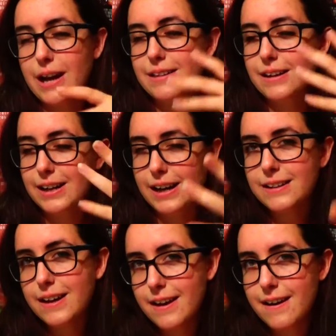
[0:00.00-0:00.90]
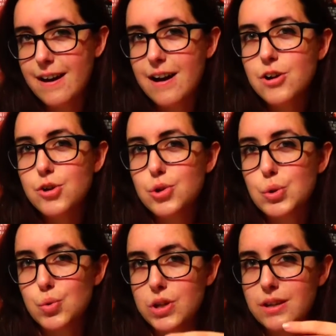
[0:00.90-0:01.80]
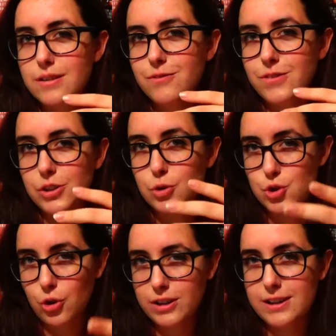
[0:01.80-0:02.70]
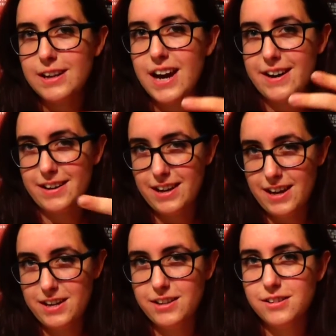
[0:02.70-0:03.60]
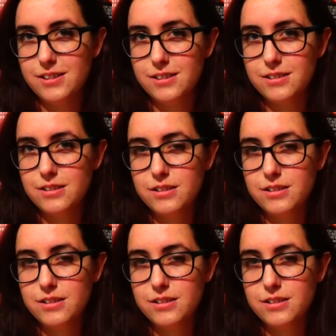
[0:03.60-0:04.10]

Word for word: attacchi alla Terra sui videogiochi arcade,